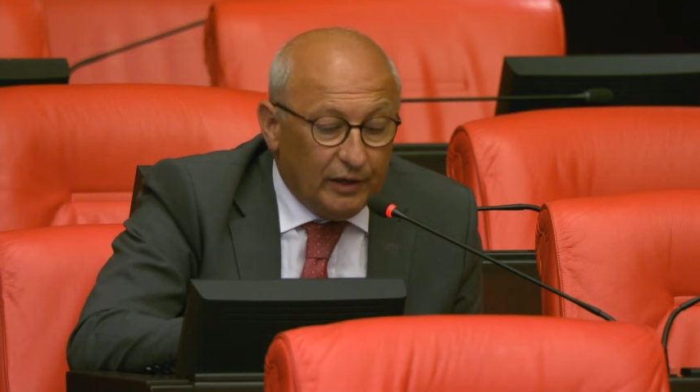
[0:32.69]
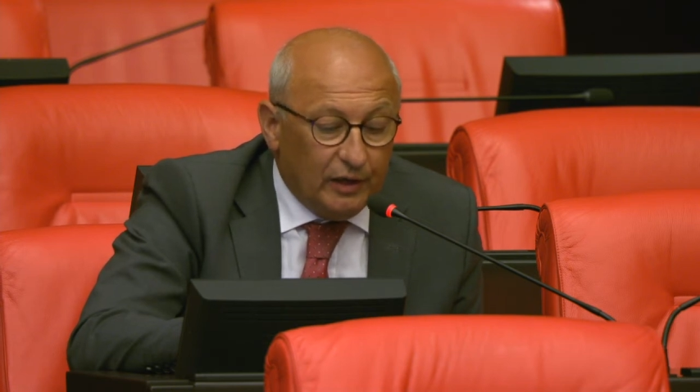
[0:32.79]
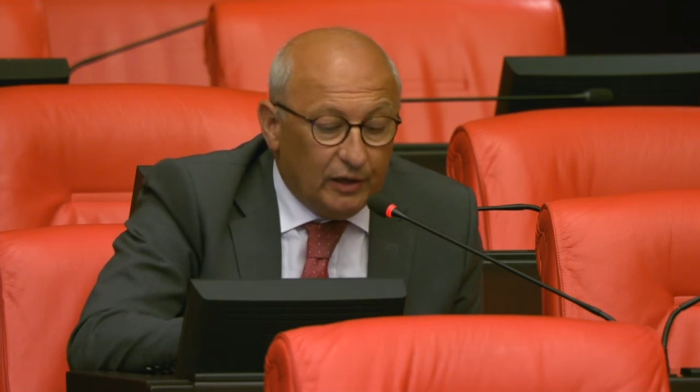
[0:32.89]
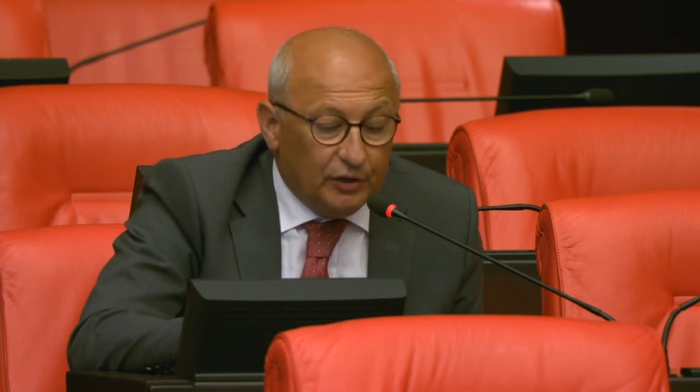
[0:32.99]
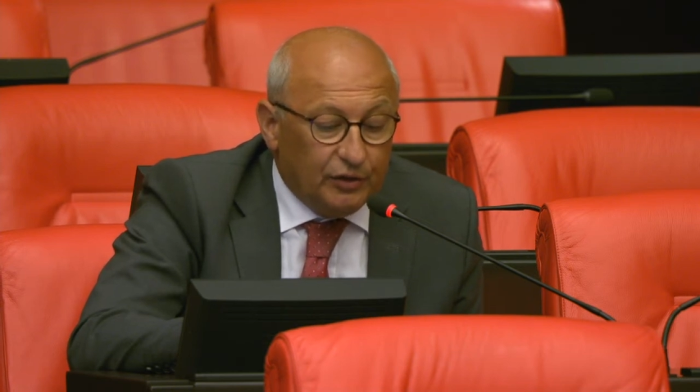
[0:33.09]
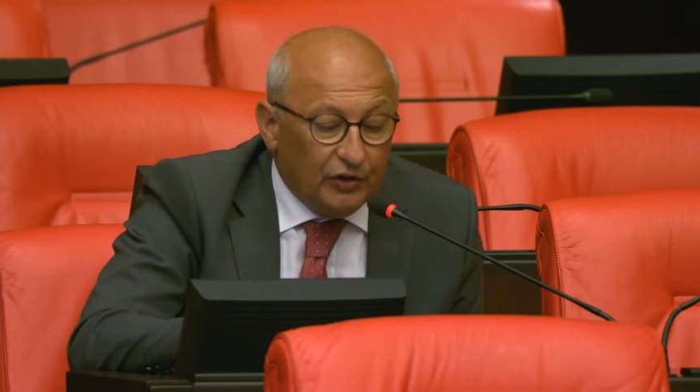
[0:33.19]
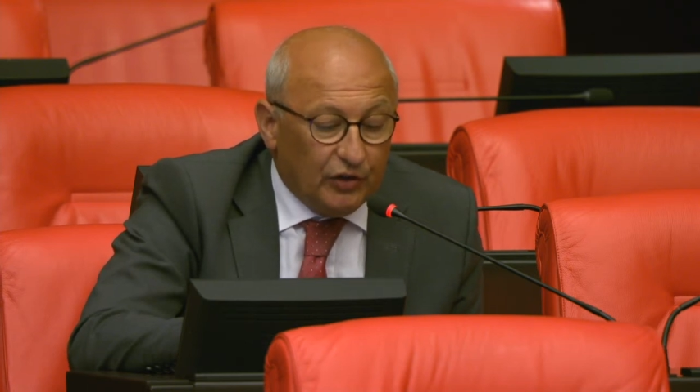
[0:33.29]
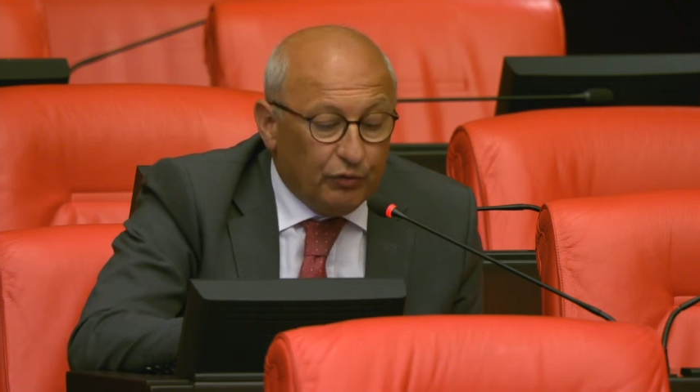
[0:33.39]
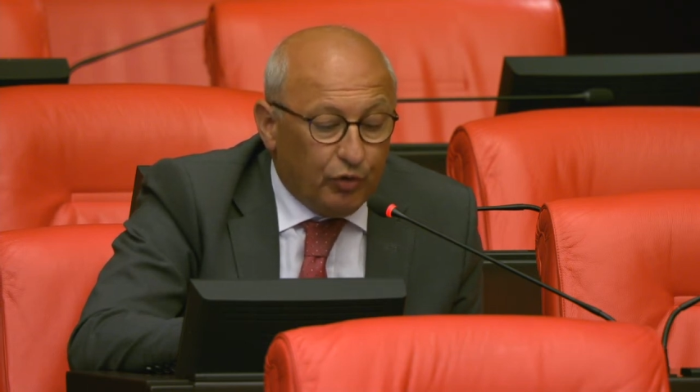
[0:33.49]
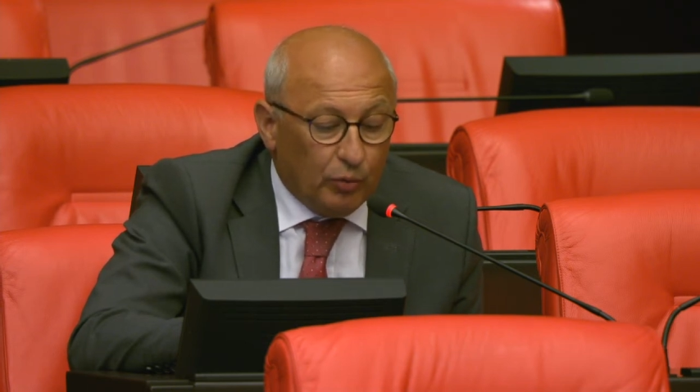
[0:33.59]
ile ilgili
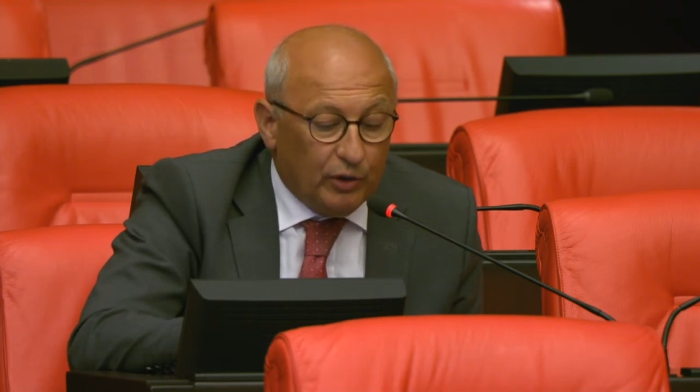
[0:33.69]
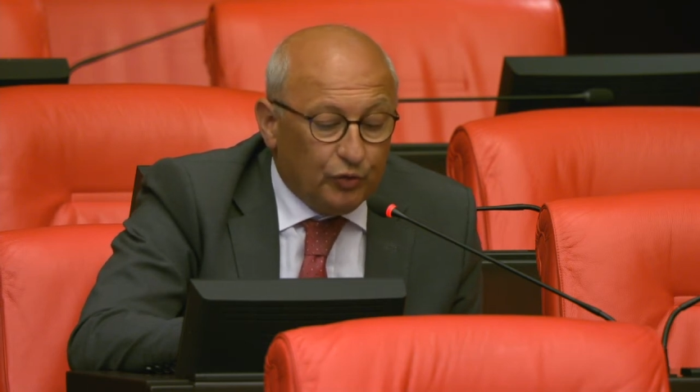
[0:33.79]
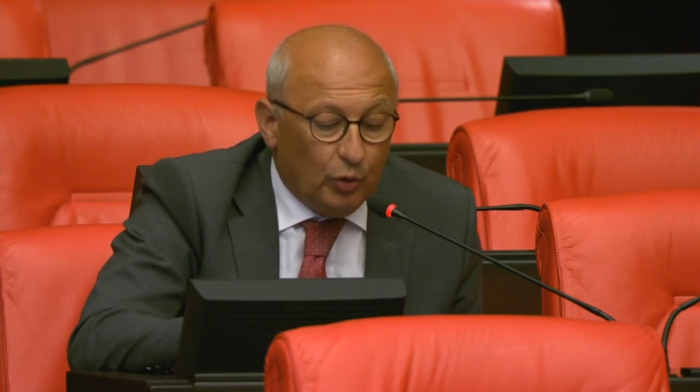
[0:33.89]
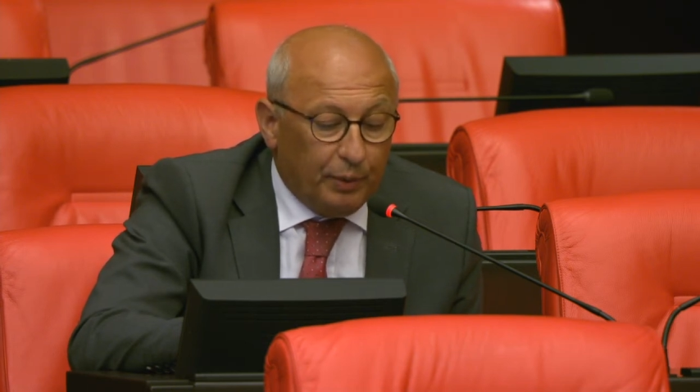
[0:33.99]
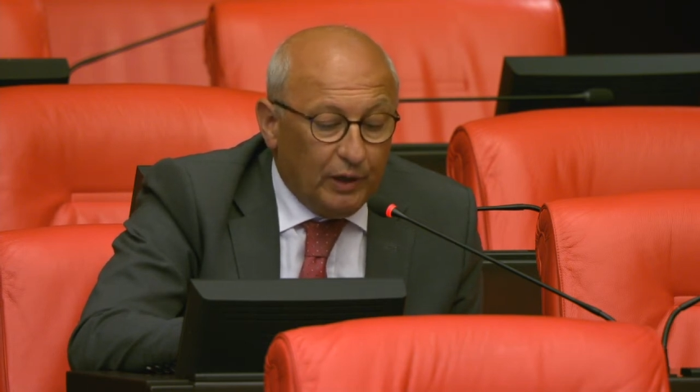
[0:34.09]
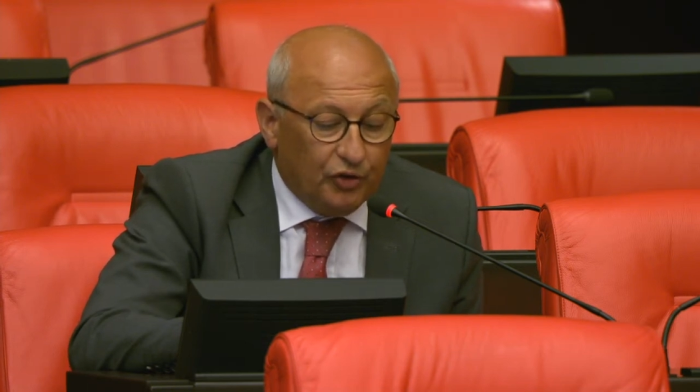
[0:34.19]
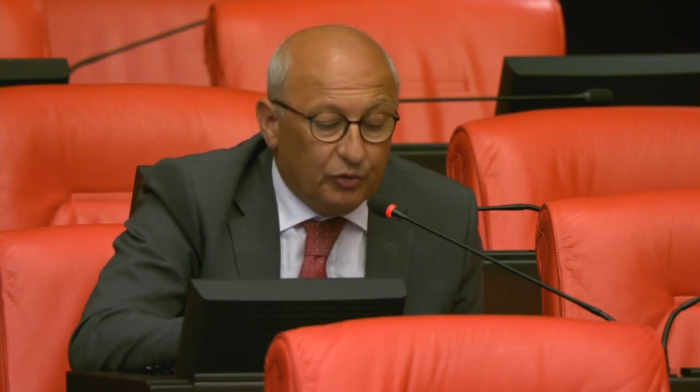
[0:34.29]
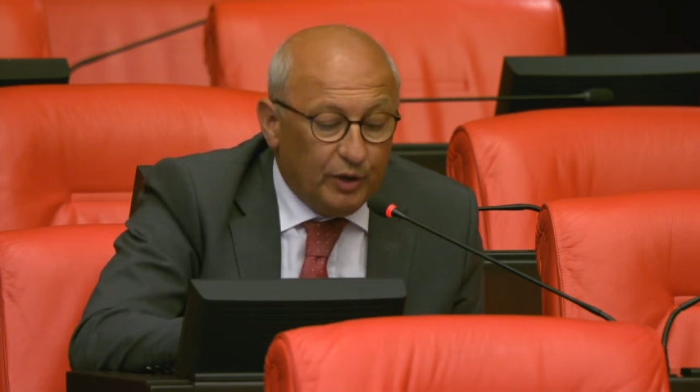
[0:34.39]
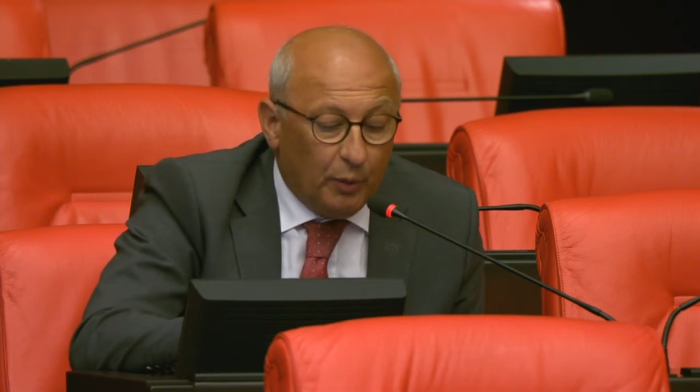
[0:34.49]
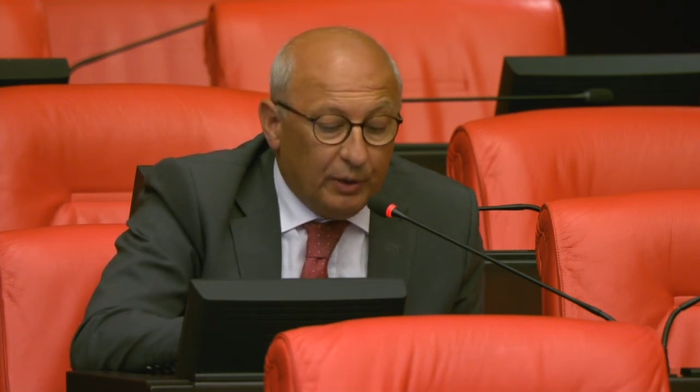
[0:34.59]
dezenformasyon
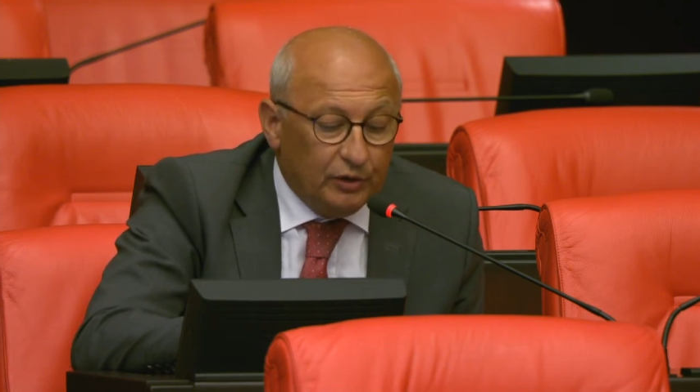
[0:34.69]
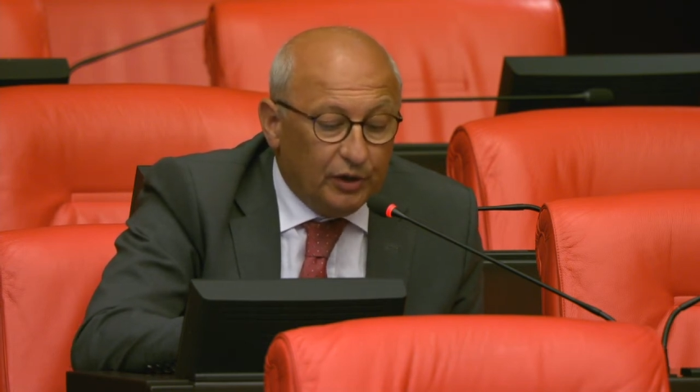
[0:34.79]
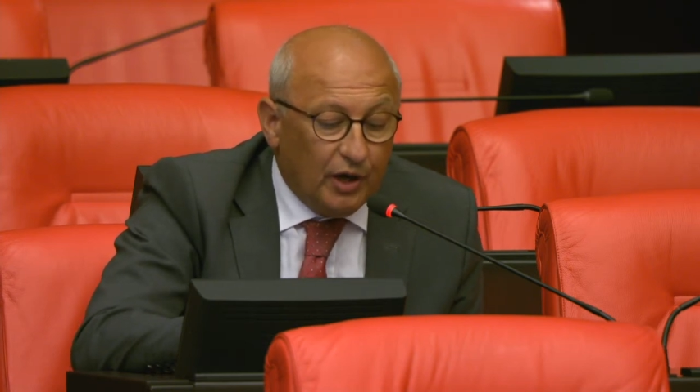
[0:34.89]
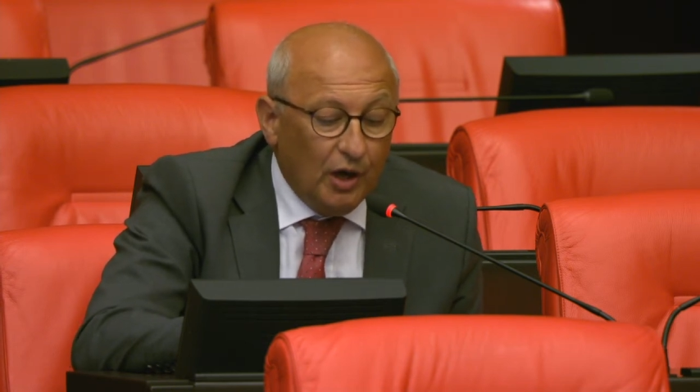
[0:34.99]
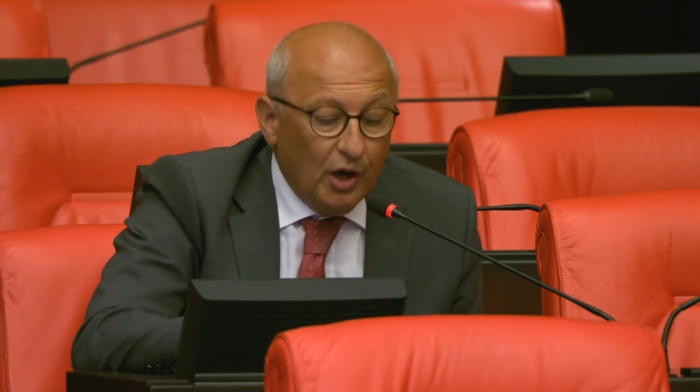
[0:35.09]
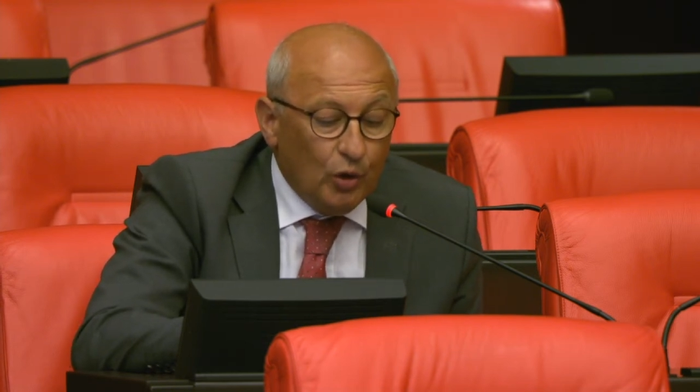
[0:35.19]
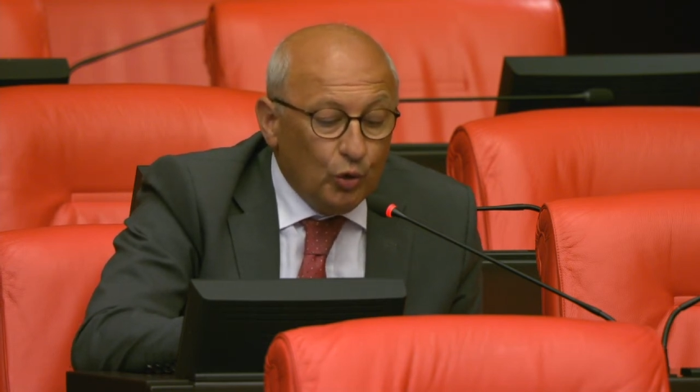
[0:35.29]
paylaşımı yapanlara